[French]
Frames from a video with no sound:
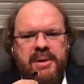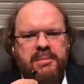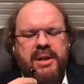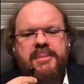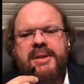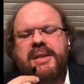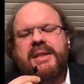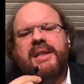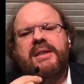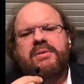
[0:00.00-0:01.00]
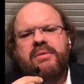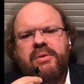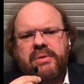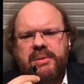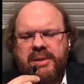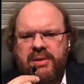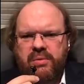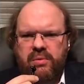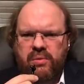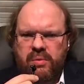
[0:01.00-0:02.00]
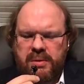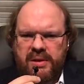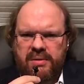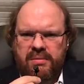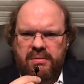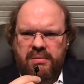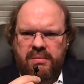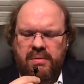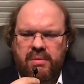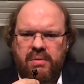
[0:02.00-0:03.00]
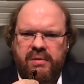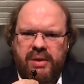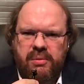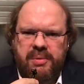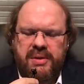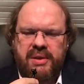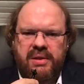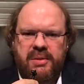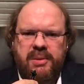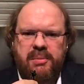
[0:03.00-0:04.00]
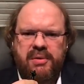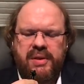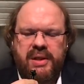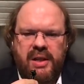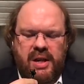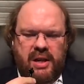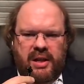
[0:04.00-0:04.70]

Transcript: Mais le problème, c'est que ça crée souvent une impression d'oppression. Donc on va compenser en respirant plus vite.